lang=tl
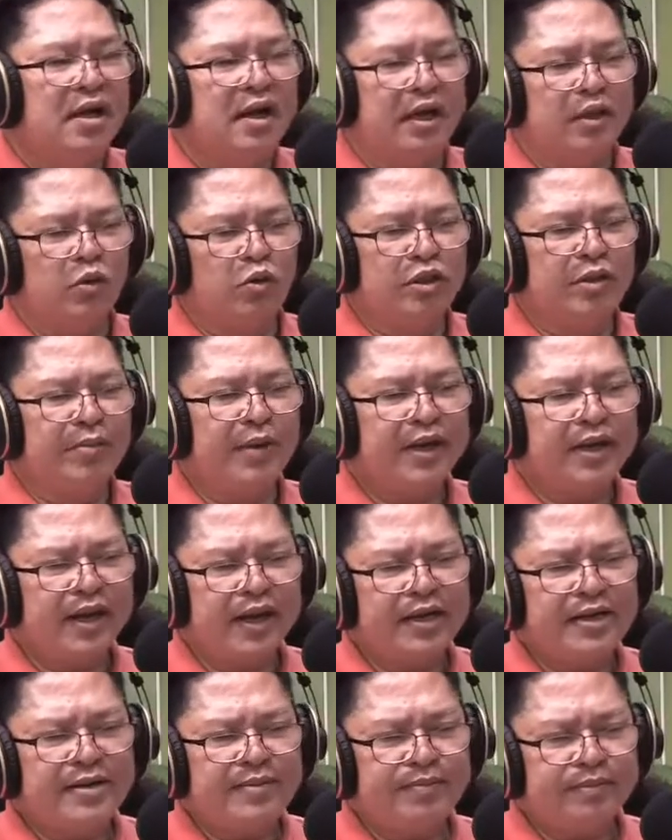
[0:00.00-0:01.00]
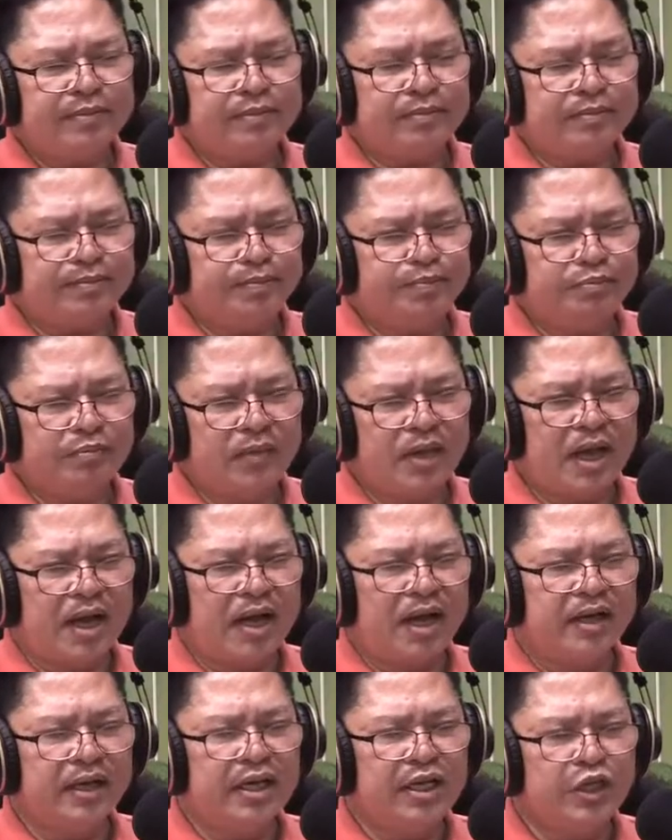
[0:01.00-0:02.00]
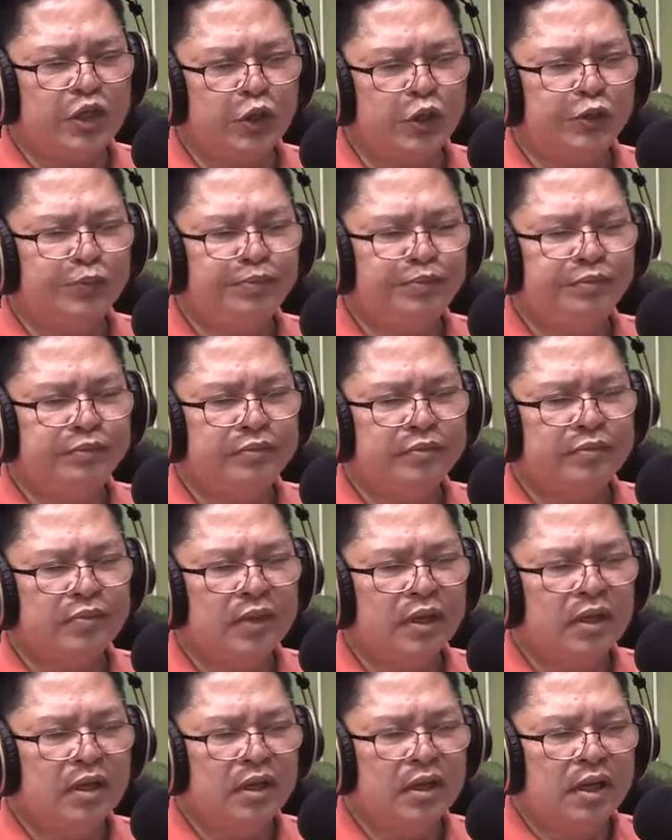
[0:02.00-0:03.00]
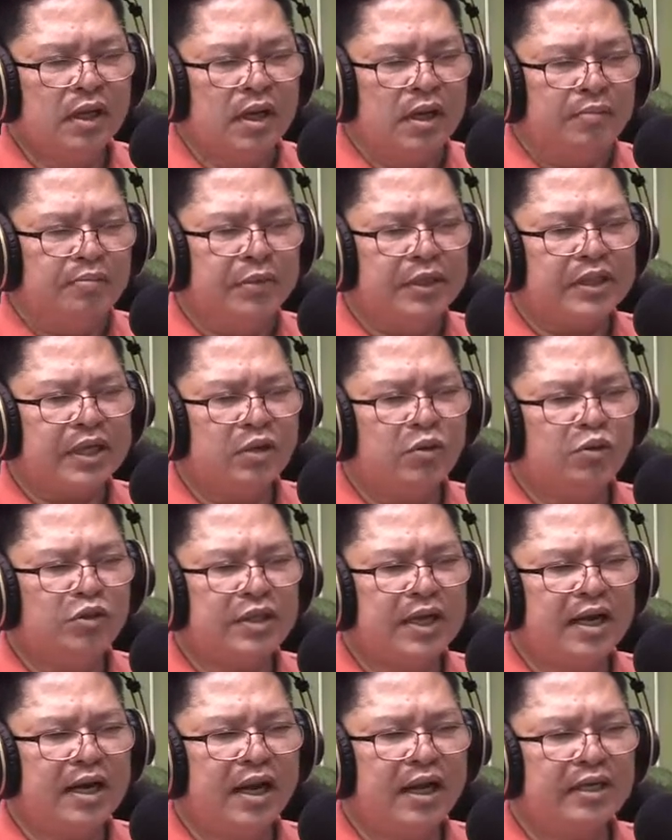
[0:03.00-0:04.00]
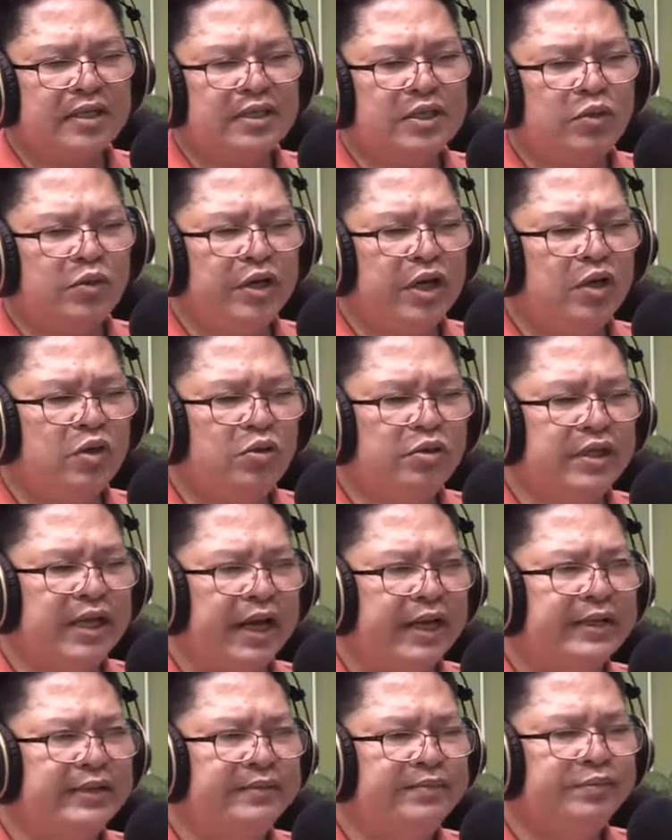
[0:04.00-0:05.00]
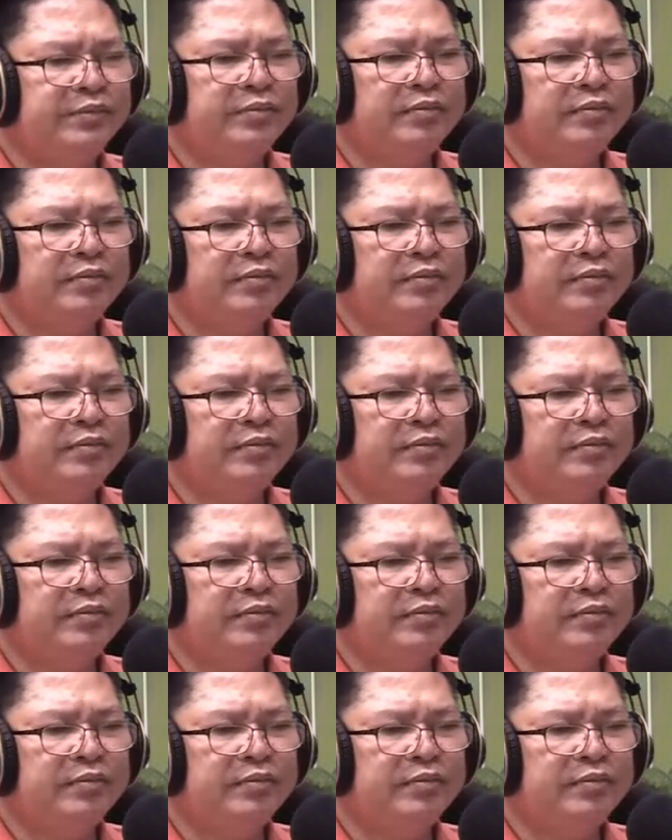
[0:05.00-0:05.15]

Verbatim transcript: atong timan-an ang addiction bisan unsang klase og hinungdan